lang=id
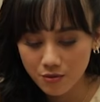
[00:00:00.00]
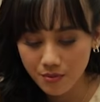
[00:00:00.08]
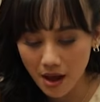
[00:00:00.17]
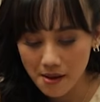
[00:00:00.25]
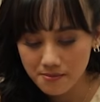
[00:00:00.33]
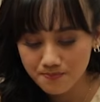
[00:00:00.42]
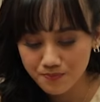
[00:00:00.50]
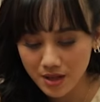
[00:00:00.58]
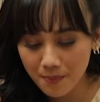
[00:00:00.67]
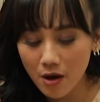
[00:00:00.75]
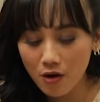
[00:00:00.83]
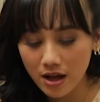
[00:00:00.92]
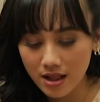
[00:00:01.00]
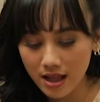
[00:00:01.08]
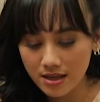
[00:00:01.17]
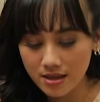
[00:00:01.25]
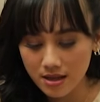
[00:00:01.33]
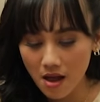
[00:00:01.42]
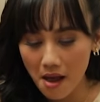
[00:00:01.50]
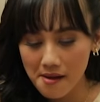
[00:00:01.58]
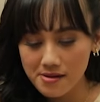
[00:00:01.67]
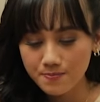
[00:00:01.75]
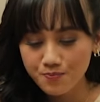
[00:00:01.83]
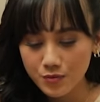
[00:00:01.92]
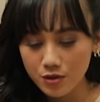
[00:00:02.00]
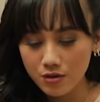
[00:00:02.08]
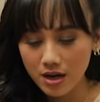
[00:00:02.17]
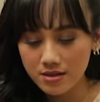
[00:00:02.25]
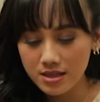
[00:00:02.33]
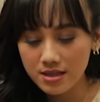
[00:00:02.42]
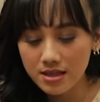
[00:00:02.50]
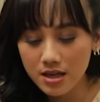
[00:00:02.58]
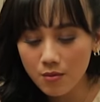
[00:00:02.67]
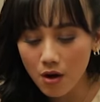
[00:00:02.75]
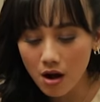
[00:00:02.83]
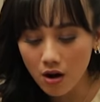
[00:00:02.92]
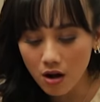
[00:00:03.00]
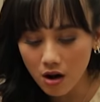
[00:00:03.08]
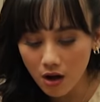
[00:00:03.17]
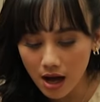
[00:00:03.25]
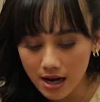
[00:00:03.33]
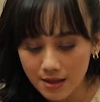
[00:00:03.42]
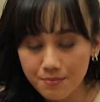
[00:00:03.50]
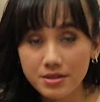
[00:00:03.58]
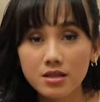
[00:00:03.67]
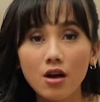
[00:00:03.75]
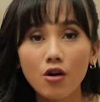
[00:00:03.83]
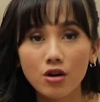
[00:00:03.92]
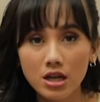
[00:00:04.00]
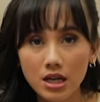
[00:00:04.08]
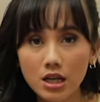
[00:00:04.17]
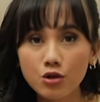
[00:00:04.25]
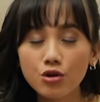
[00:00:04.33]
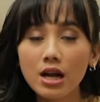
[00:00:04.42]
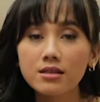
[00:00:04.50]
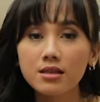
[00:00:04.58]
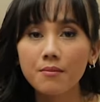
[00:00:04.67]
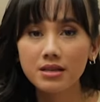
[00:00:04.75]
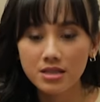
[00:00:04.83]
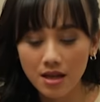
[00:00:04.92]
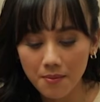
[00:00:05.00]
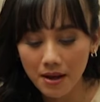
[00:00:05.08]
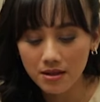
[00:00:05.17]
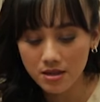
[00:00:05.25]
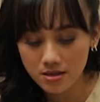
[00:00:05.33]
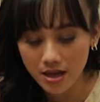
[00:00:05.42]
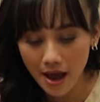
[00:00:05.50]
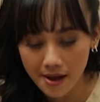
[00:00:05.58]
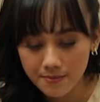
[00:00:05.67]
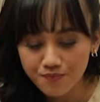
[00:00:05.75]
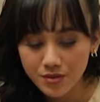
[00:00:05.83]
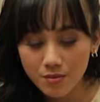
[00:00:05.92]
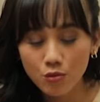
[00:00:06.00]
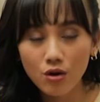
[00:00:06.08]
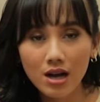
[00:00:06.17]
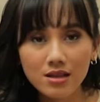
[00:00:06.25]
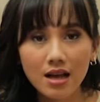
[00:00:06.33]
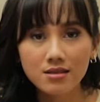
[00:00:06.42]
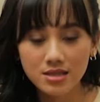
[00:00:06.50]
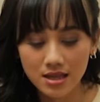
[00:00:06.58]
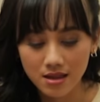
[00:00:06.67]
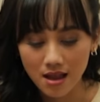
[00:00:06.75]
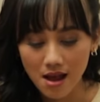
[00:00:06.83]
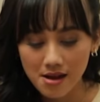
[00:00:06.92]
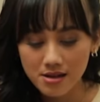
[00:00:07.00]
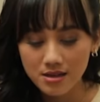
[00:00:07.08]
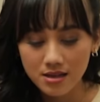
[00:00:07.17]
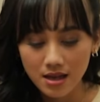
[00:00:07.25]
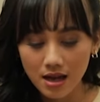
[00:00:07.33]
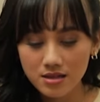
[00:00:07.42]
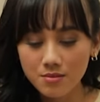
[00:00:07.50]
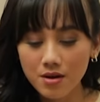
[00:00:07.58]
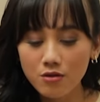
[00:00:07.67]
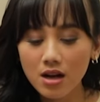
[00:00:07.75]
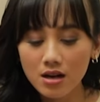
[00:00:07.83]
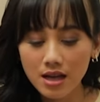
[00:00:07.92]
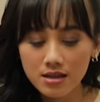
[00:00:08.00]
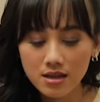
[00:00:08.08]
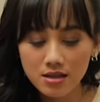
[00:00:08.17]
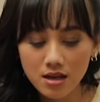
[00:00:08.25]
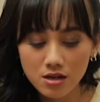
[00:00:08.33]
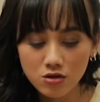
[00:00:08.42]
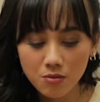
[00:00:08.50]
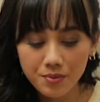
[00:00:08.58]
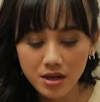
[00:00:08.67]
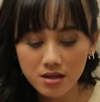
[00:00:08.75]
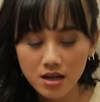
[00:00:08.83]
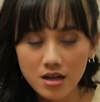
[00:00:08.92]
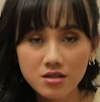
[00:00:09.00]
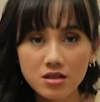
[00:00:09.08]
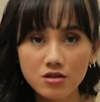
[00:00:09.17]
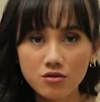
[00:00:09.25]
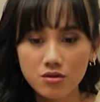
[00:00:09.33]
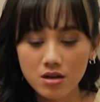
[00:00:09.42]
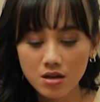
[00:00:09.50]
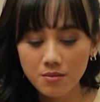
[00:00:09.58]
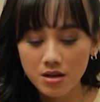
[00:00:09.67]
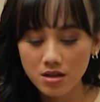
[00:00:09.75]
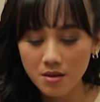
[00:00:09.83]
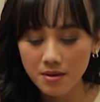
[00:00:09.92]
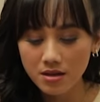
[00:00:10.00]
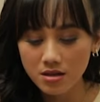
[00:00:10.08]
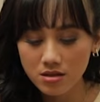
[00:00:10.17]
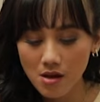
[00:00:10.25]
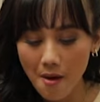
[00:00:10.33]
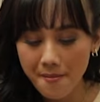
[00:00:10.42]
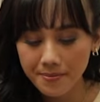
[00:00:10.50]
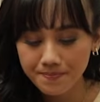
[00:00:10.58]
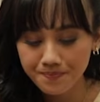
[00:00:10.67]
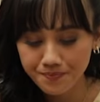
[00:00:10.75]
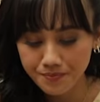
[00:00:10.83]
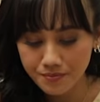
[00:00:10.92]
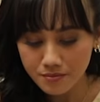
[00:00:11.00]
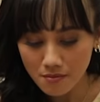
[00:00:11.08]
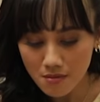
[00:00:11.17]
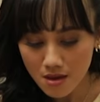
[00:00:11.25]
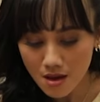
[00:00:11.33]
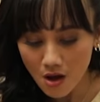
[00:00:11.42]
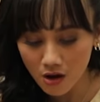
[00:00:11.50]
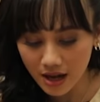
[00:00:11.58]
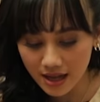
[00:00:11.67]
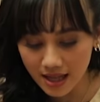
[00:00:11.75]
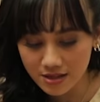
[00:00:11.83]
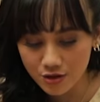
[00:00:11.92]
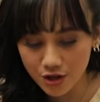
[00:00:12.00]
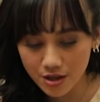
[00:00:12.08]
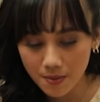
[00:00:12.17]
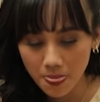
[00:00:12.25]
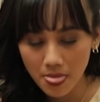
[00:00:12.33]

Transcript: umumnya. Tapi oke okay lah ini untuk rasa. Jadi kalau kalian pesan yang ori itu rasa basicnya manis ya, bukan asin. Ya, sebenarnya udah kelihatan dari toppingnya ada icing sugar nih berarti dia manis. Oke lanjut.